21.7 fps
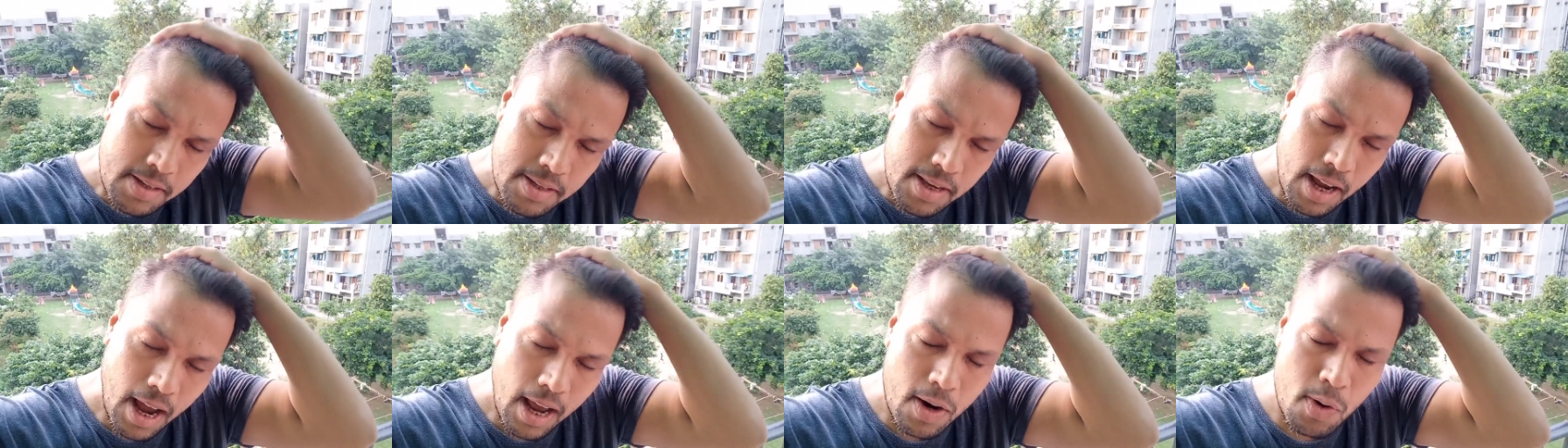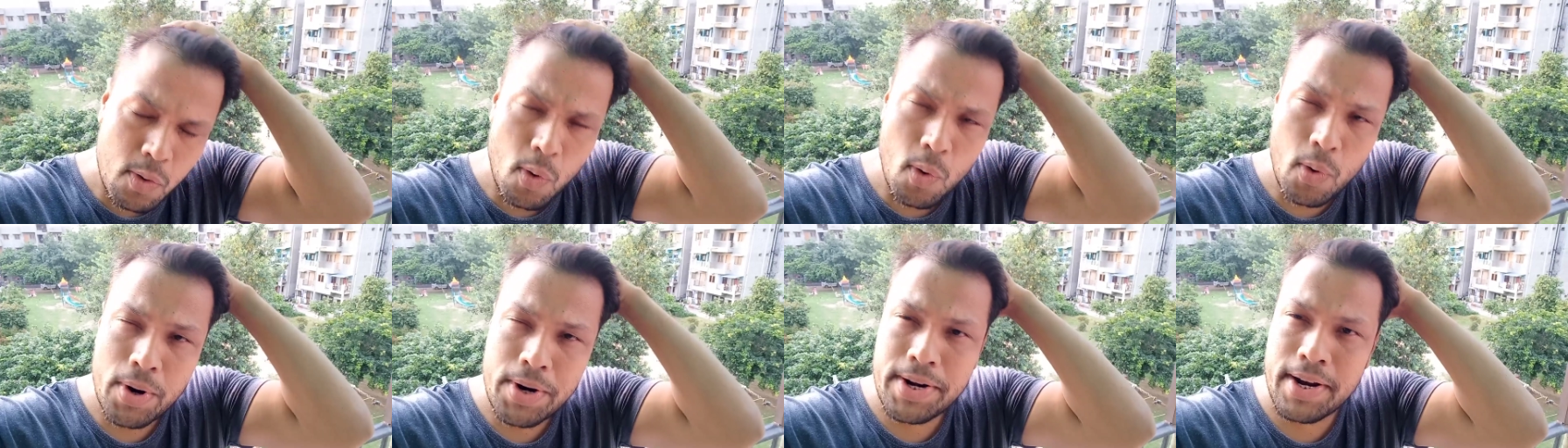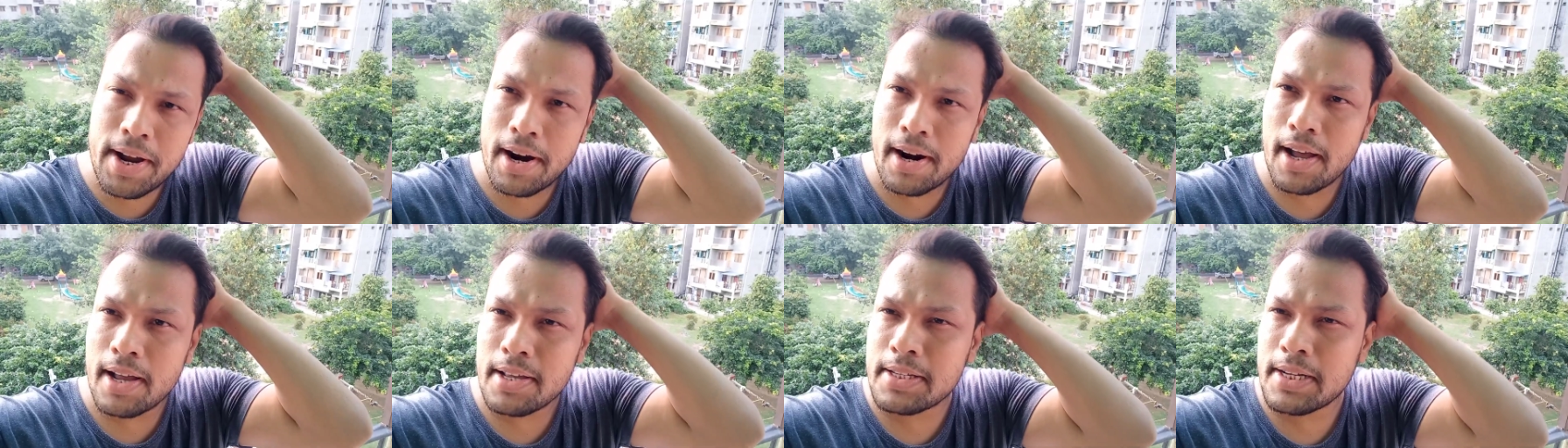सालू हो गई
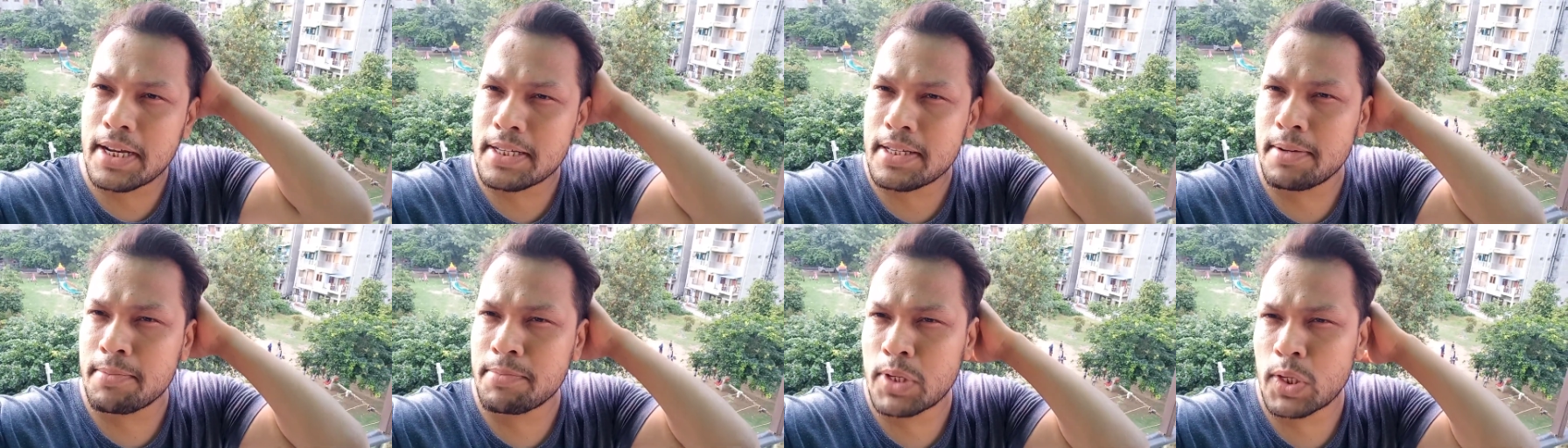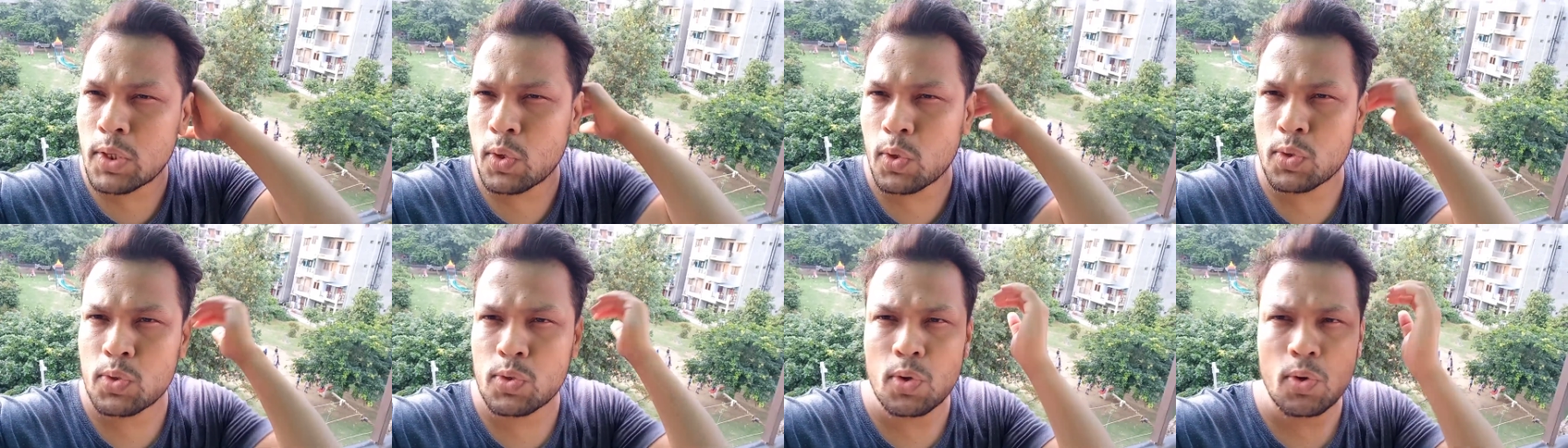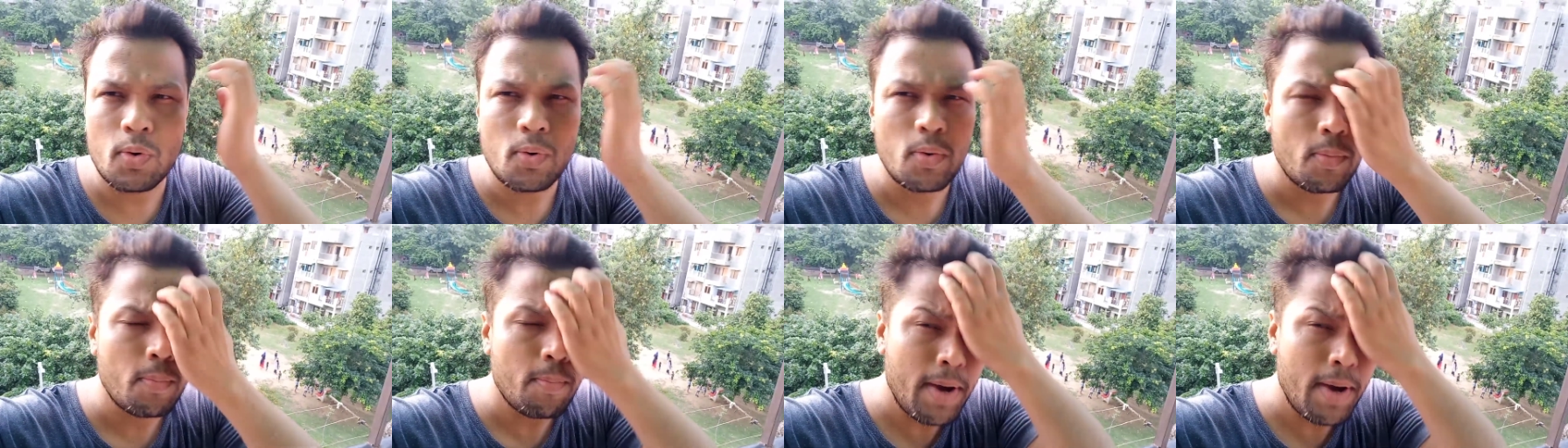नाराज़ कसम से दोस्तों